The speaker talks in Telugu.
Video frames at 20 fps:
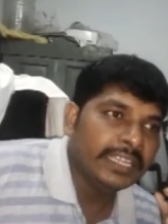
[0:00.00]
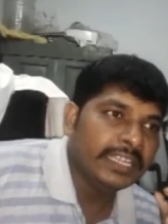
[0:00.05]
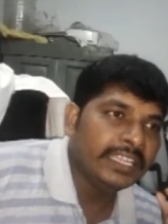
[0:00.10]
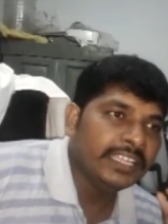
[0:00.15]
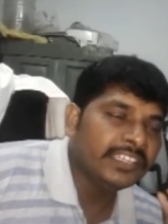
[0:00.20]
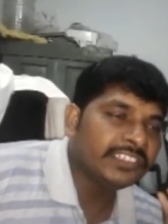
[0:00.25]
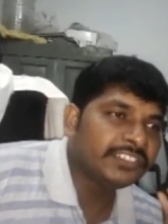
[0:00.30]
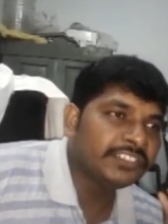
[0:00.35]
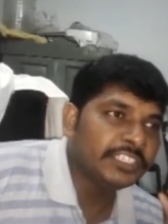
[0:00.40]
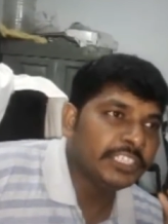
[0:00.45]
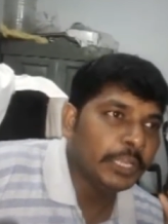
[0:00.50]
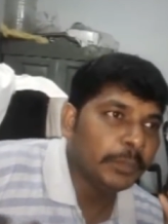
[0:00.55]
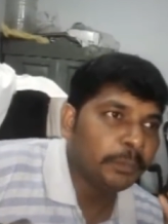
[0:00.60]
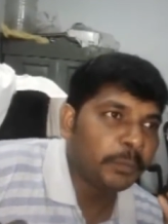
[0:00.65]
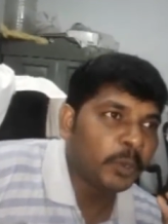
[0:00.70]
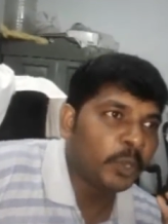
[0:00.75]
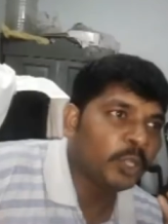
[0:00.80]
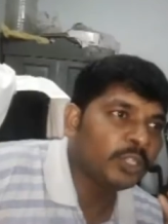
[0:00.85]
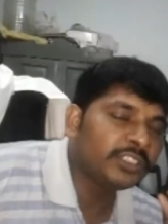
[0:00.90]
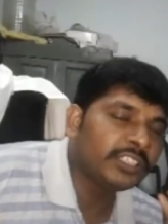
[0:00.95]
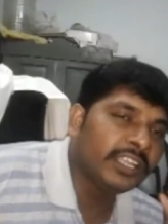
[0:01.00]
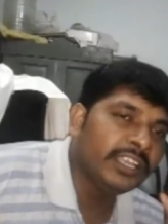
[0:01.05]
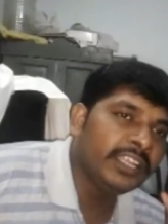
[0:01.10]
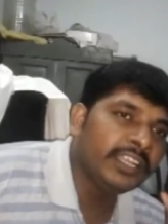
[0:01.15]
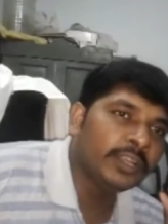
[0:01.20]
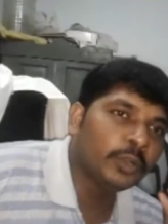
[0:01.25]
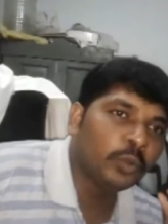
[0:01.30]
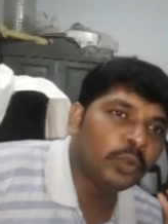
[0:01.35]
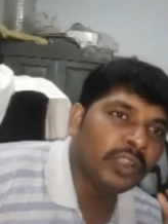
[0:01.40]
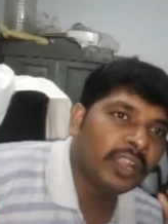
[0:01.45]
డిఎస్సి ఎప్పుడో
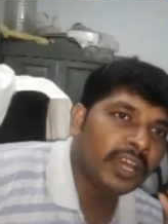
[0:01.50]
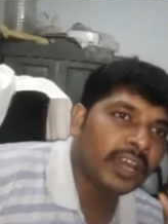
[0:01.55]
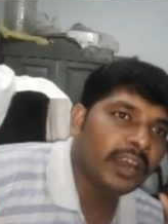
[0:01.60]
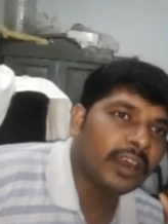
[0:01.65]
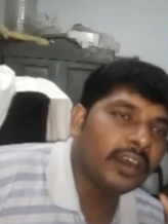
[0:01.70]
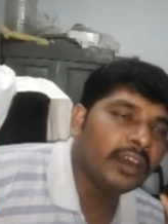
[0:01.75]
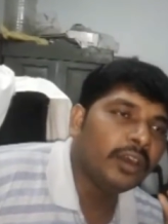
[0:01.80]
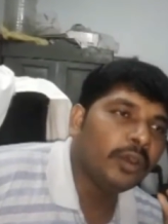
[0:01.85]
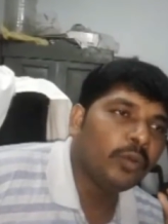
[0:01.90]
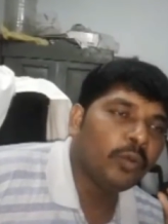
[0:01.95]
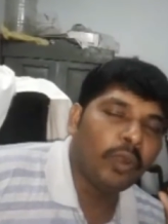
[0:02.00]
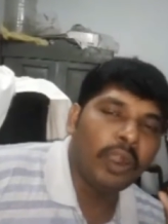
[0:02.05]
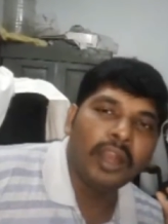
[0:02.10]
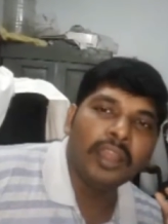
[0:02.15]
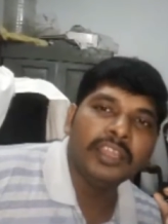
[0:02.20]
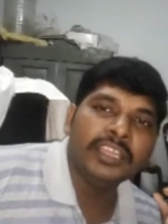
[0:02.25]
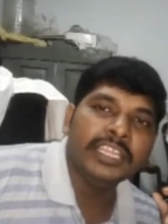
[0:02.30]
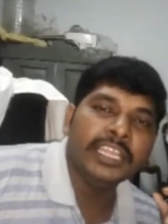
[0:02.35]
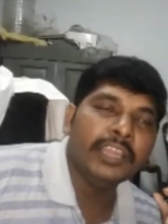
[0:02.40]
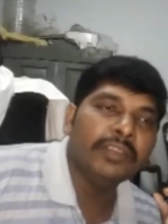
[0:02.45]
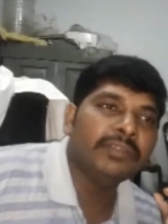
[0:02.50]
తెలియకుండా వాళ్ళు